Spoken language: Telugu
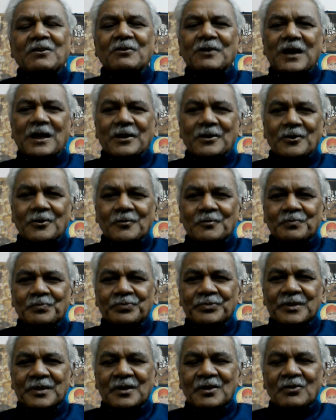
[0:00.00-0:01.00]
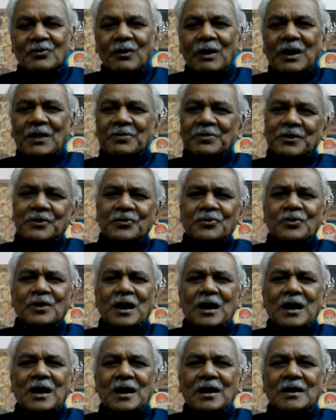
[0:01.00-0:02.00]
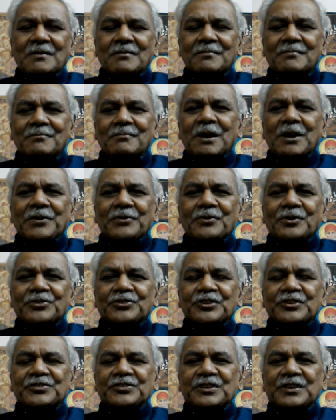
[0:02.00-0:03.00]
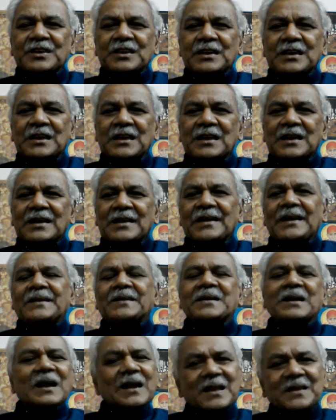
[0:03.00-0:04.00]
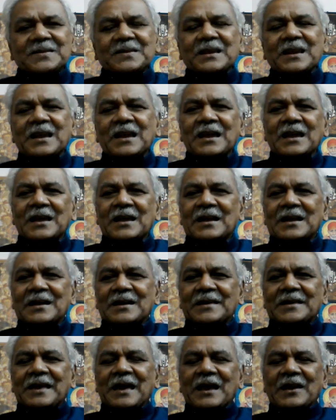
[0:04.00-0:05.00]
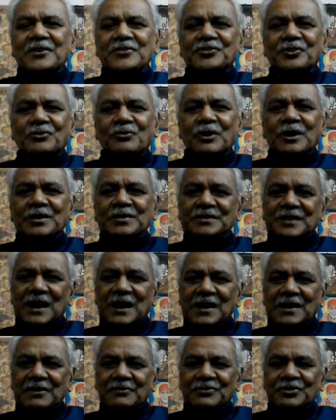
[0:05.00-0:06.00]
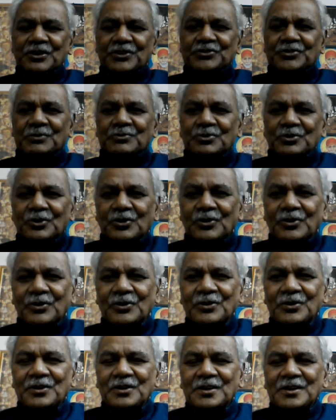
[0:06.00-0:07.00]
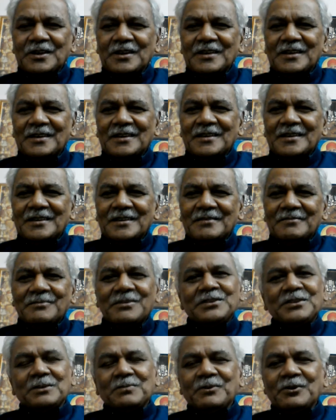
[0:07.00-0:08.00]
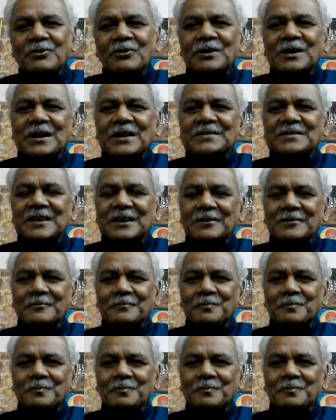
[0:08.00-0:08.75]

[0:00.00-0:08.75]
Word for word: ఉండారో వాళ్ళందరూ కూడా బయటకు వచ్చేసి ఎట్లయినా సరే టీఆర్ఎస్ను ఓడించాలనే ఉద్దేశంతో బీజేపీకి ఓట్లేశారు